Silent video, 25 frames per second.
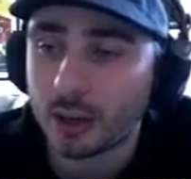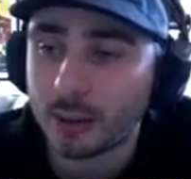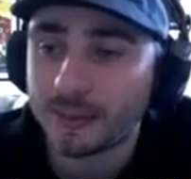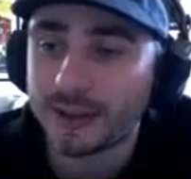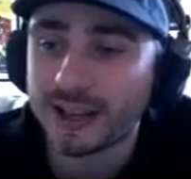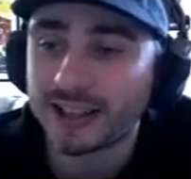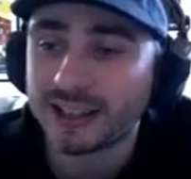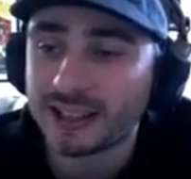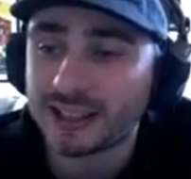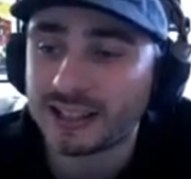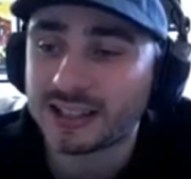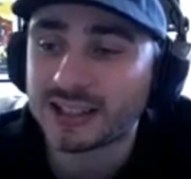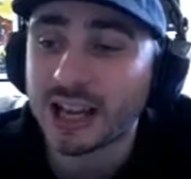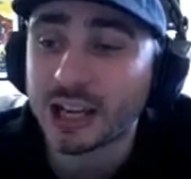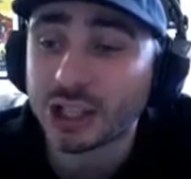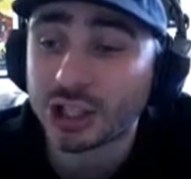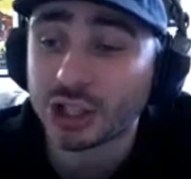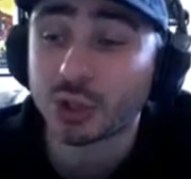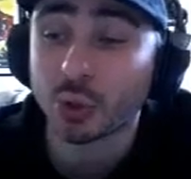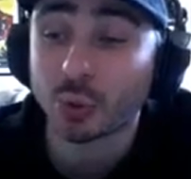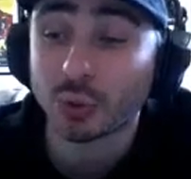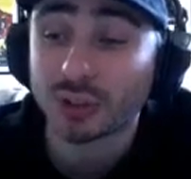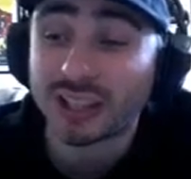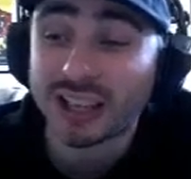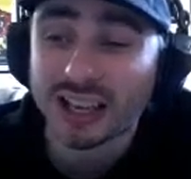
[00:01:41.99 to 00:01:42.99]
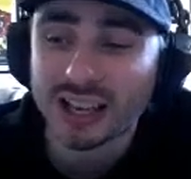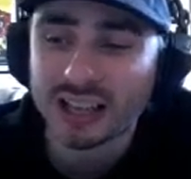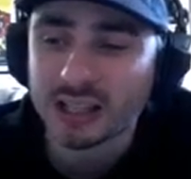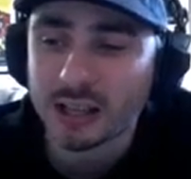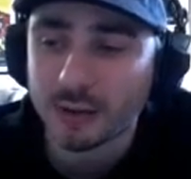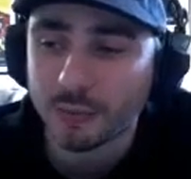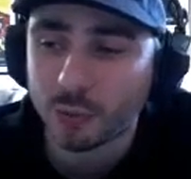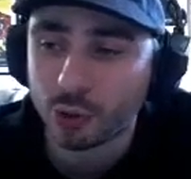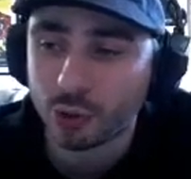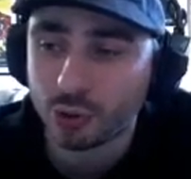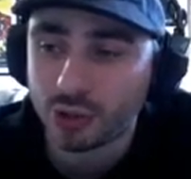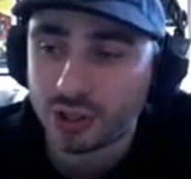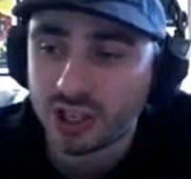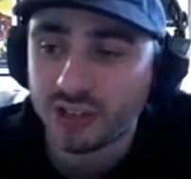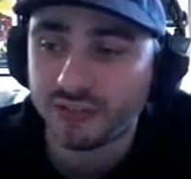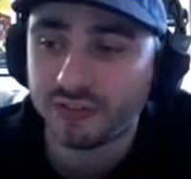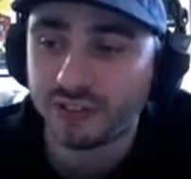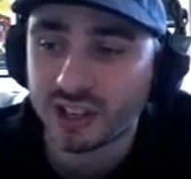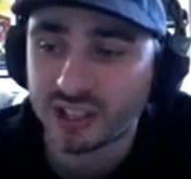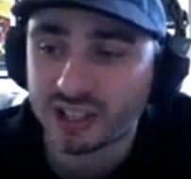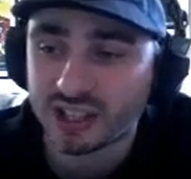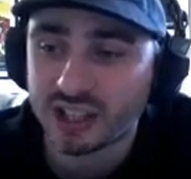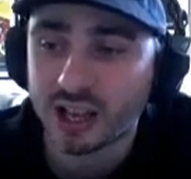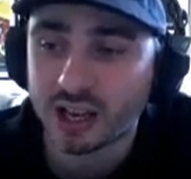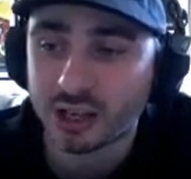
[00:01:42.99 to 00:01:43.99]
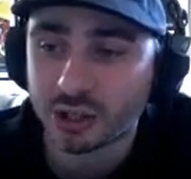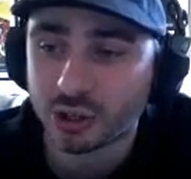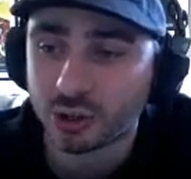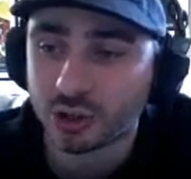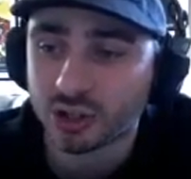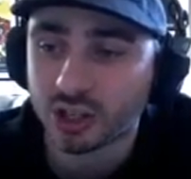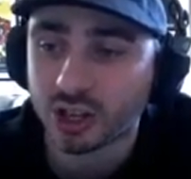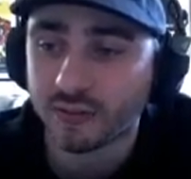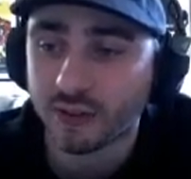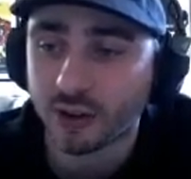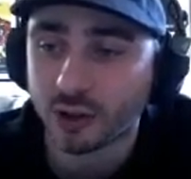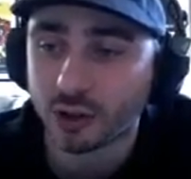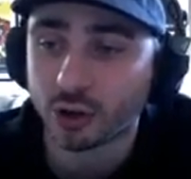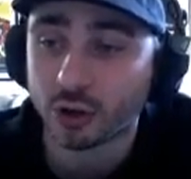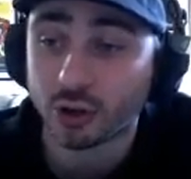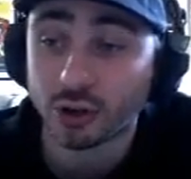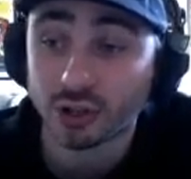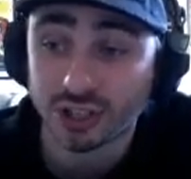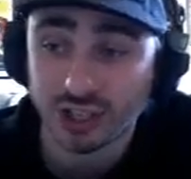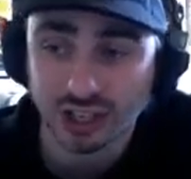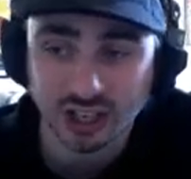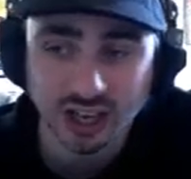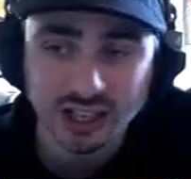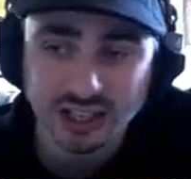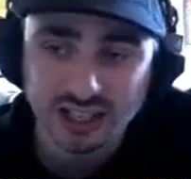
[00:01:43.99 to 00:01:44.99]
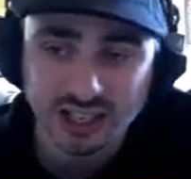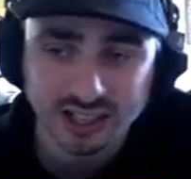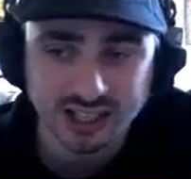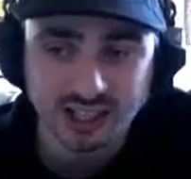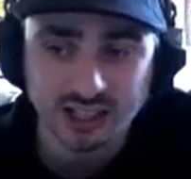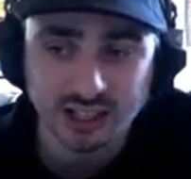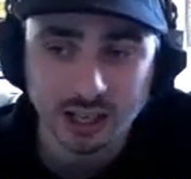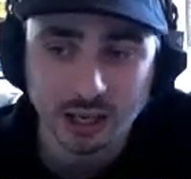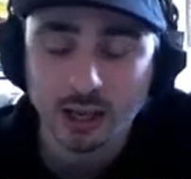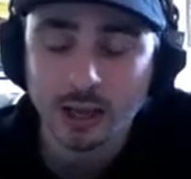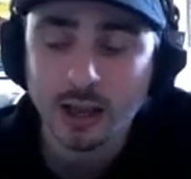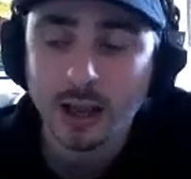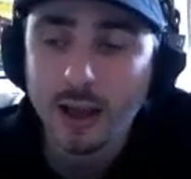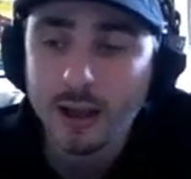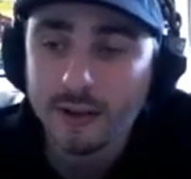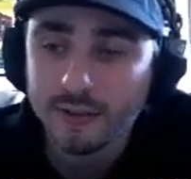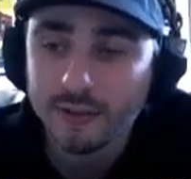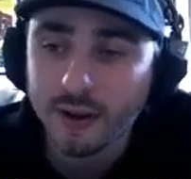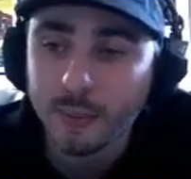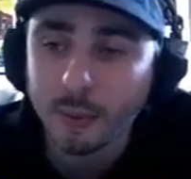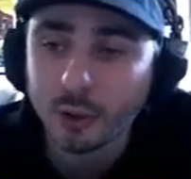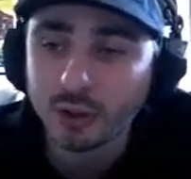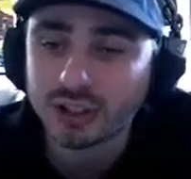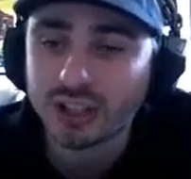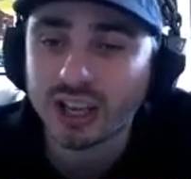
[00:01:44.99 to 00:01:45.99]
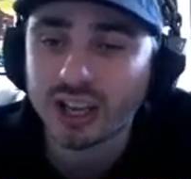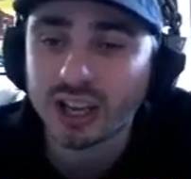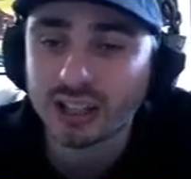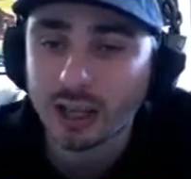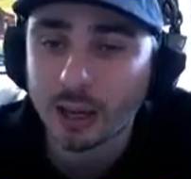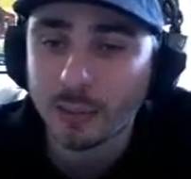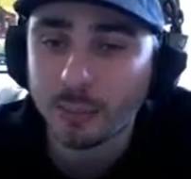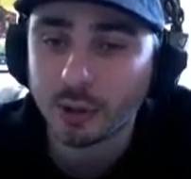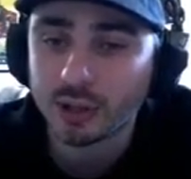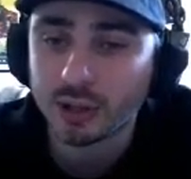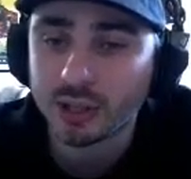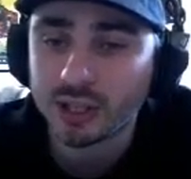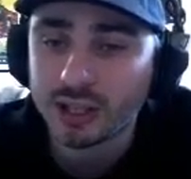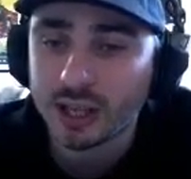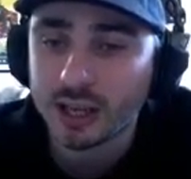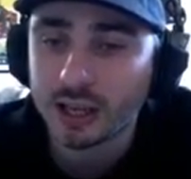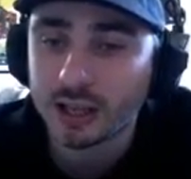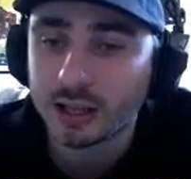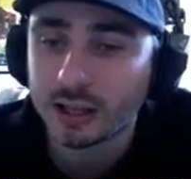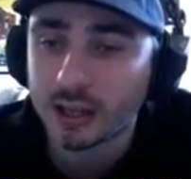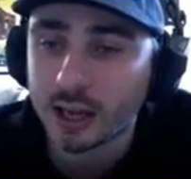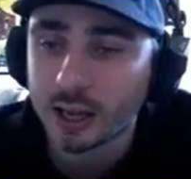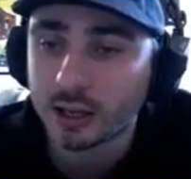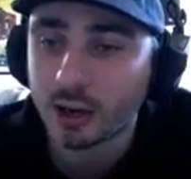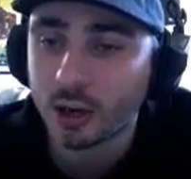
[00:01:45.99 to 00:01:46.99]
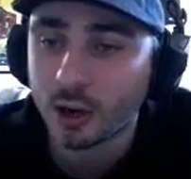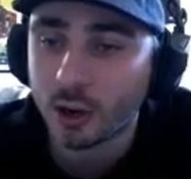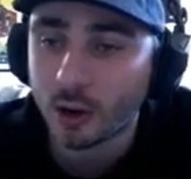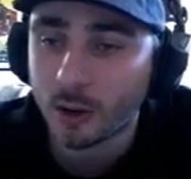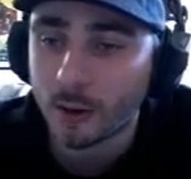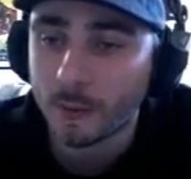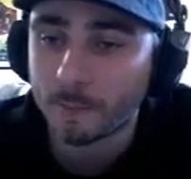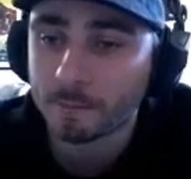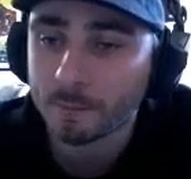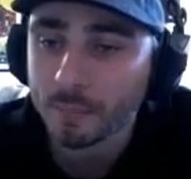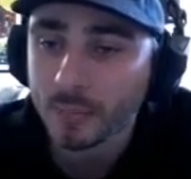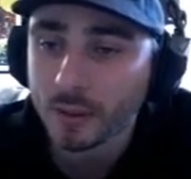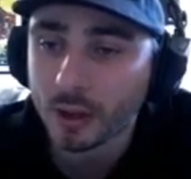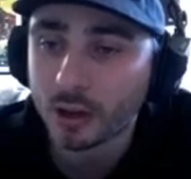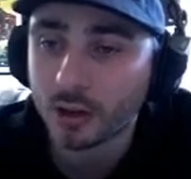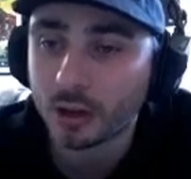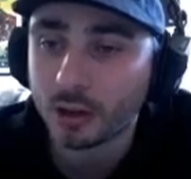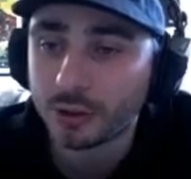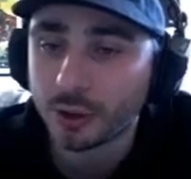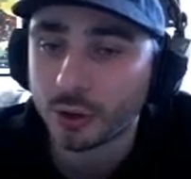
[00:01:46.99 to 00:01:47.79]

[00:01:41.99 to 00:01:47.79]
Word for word: eh bien des stages qui sont très évolutifs les stages de Street Fighter Cross second ça c'était vraiment une très très bonne idée d'ailleurs euh,